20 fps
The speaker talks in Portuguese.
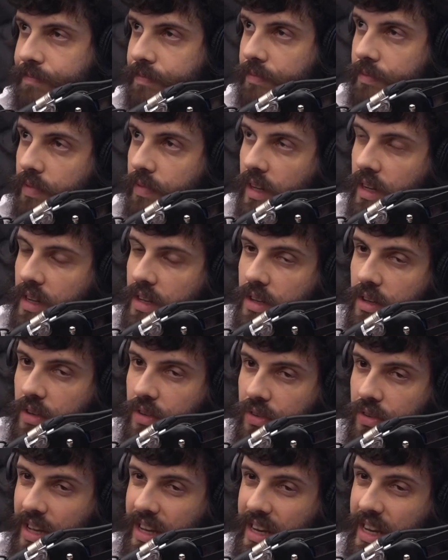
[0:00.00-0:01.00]
Não, né?
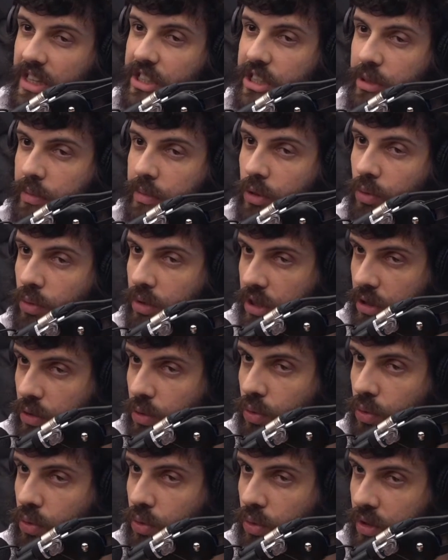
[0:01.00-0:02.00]
Seria diminuir
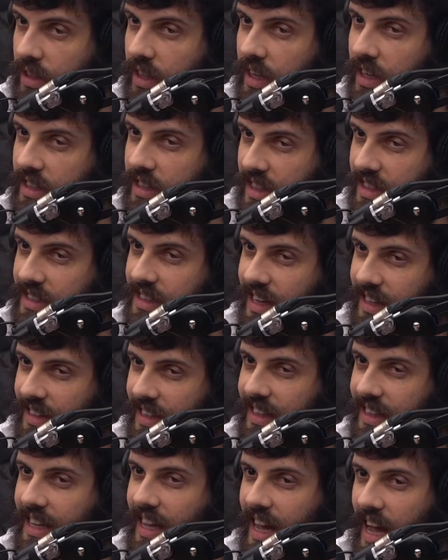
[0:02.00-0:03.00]
o inteligência
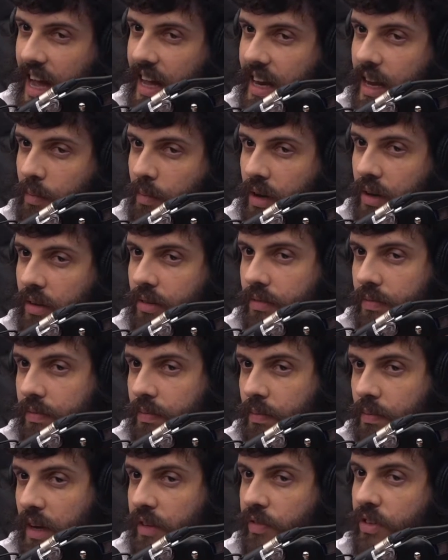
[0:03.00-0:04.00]
LTDA, né, mano? Mas,
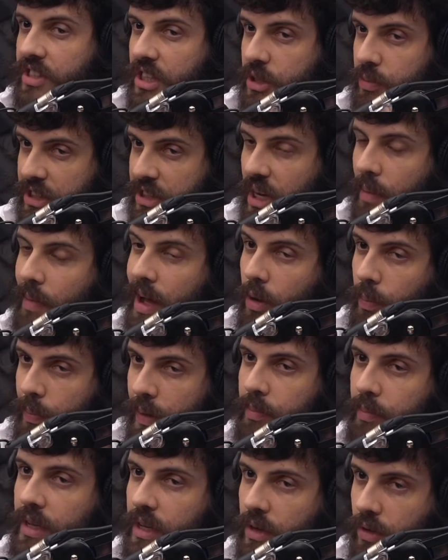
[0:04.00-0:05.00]
tu... Mas vocês me chamaram
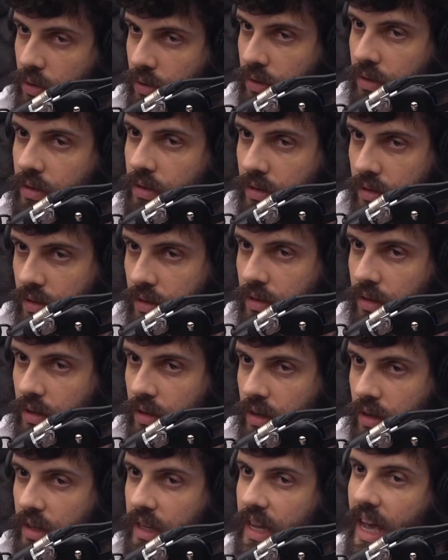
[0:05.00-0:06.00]
primeiro.
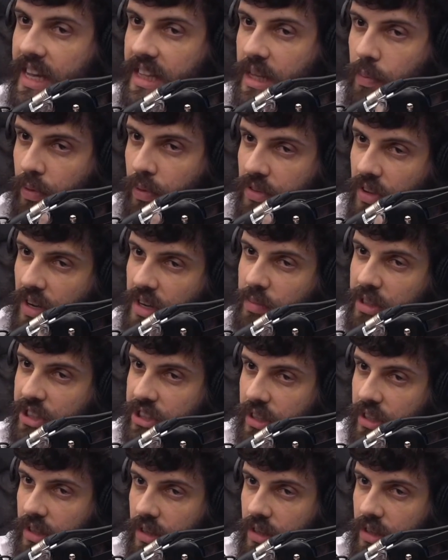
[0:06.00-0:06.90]
E aí depois ele Quando me... é que